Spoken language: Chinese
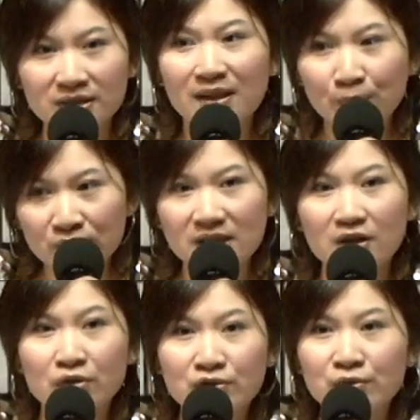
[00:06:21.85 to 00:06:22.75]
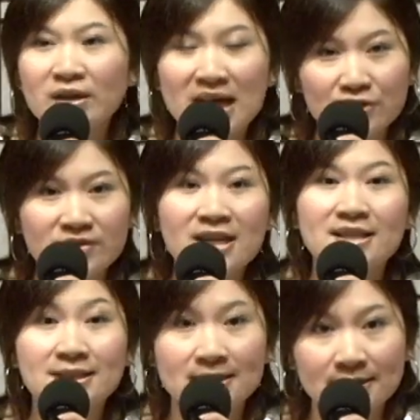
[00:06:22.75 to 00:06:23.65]
那不成功之外他就
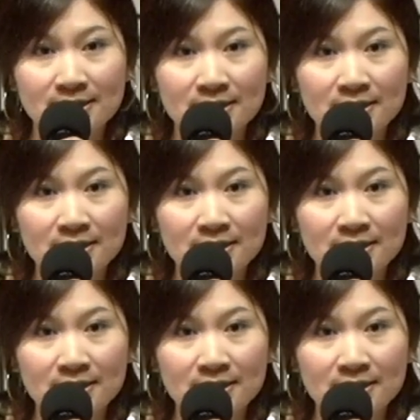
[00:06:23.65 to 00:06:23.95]
再见了，